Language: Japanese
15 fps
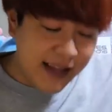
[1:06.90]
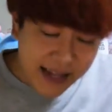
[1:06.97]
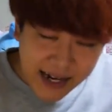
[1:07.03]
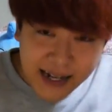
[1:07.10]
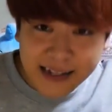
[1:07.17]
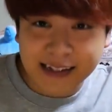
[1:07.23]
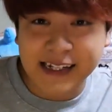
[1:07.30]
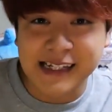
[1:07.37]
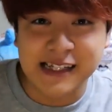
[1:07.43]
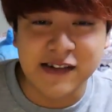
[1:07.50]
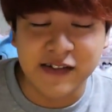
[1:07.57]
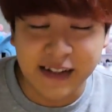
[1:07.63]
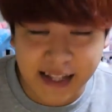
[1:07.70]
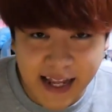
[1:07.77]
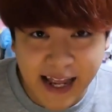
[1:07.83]
でなんです
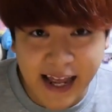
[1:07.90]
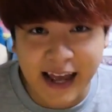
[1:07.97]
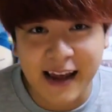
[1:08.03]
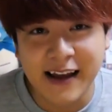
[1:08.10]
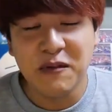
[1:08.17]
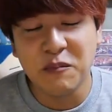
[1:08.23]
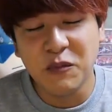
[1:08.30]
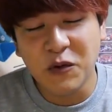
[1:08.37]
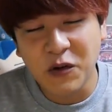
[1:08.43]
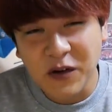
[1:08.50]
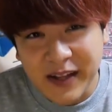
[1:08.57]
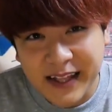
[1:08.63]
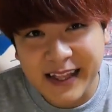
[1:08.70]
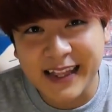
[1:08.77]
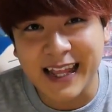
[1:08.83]
よ。でも
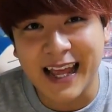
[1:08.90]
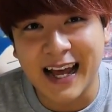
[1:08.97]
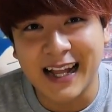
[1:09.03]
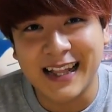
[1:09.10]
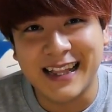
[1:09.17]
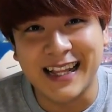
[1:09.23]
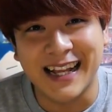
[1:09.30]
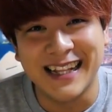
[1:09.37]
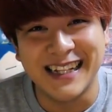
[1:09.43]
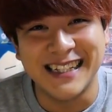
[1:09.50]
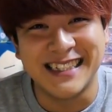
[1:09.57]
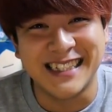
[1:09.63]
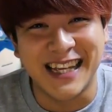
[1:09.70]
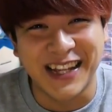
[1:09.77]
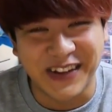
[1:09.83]
う1点あったんで
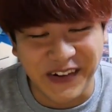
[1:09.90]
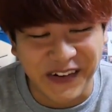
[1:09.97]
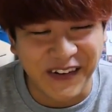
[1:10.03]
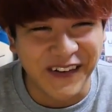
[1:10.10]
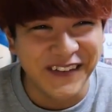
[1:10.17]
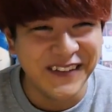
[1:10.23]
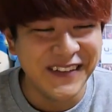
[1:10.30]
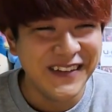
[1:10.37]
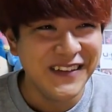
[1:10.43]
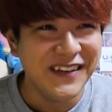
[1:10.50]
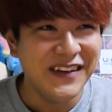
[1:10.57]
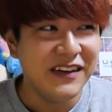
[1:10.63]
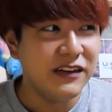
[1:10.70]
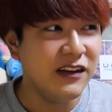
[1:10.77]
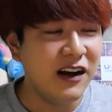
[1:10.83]
すけど、
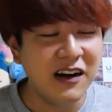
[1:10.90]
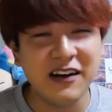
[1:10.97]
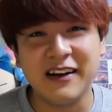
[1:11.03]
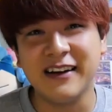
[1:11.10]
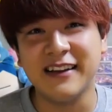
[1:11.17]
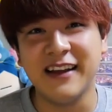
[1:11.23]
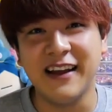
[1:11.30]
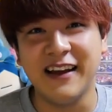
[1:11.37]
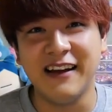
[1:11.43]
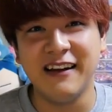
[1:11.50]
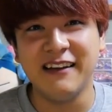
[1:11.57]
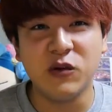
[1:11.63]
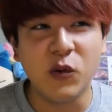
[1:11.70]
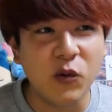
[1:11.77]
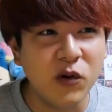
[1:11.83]
なんか
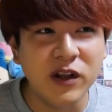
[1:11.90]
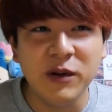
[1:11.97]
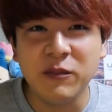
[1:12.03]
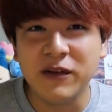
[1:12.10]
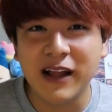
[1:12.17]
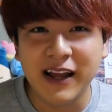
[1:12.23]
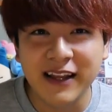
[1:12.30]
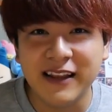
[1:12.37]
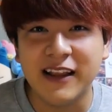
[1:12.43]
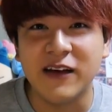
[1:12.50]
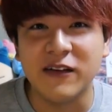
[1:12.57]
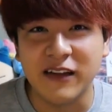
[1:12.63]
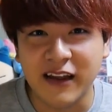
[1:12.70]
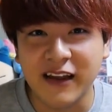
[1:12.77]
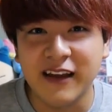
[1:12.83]
ねどこにもないんだ
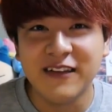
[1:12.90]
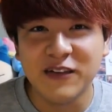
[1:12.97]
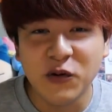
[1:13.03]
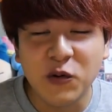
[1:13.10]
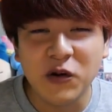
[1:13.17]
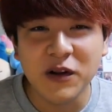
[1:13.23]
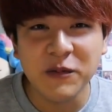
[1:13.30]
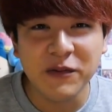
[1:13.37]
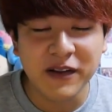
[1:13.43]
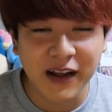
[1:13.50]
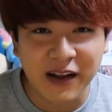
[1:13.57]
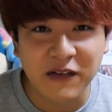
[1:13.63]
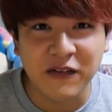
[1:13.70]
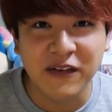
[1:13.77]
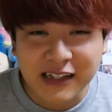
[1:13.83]
よね。どこにも
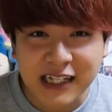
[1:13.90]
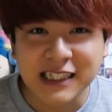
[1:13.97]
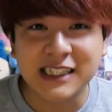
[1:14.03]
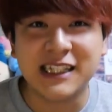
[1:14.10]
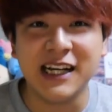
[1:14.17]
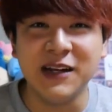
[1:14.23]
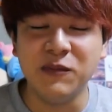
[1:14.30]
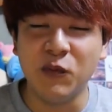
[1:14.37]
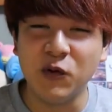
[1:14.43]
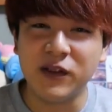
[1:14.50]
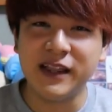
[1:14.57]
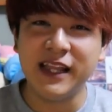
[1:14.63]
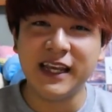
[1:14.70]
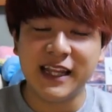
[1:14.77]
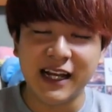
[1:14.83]
ないの。確かに持っ
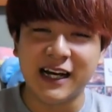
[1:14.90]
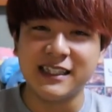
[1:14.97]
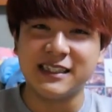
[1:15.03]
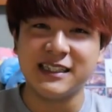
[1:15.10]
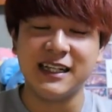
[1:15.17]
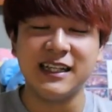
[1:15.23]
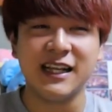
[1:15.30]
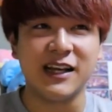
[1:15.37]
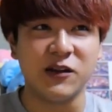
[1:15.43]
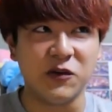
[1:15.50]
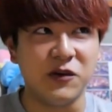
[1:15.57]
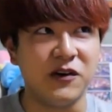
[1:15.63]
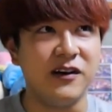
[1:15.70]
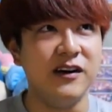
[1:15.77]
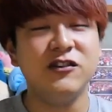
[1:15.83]
てきたはずなんだけ
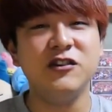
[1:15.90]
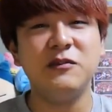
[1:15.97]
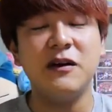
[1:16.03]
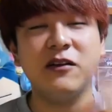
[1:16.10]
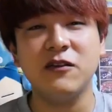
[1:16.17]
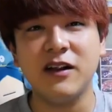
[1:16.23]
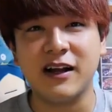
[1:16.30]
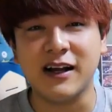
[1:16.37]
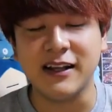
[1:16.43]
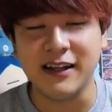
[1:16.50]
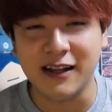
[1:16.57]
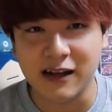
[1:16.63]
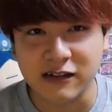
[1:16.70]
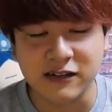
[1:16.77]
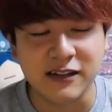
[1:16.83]
ど、車の中
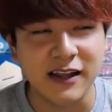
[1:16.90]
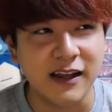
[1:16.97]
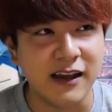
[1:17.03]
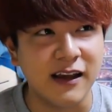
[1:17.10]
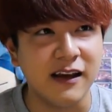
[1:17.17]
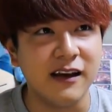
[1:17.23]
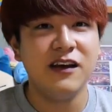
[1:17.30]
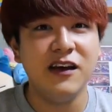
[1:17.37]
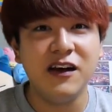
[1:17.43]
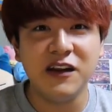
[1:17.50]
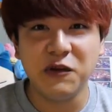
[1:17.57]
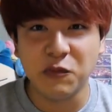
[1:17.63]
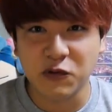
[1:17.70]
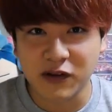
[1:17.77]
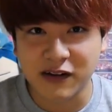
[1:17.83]
になくて、部屋
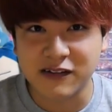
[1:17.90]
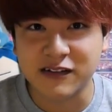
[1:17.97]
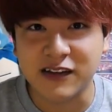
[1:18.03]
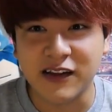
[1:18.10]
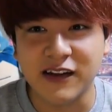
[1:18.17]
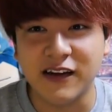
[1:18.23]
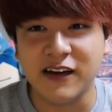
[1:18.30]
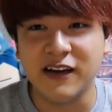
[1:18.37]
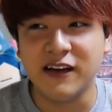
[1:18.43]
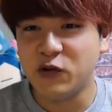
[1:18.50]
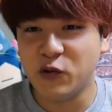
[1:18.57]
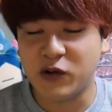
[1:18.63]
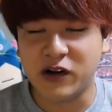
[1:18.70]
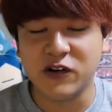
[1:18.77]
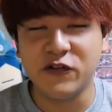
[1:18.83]
にもなくて、
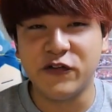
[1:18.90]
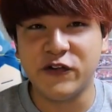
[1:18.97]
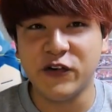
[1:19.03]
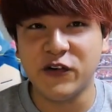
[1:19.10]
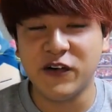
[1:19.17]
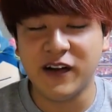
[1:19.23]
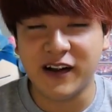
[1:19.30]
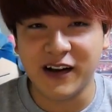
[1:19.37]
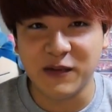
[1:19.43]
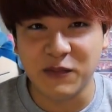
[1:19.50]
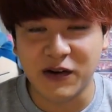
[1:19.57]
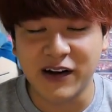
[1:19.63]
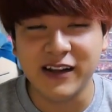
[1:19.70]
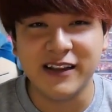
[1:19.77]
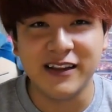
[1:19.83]
どっかの袋の中に
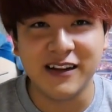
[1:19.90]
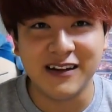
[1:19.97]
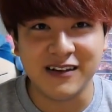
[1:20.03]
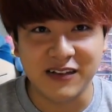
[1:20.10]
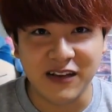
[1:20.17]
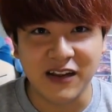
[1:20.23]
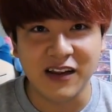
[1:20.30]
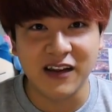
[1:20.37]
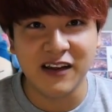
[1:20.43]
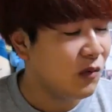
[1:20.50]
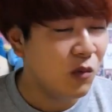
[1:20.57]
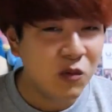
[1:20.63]
も入ってなくて、ほ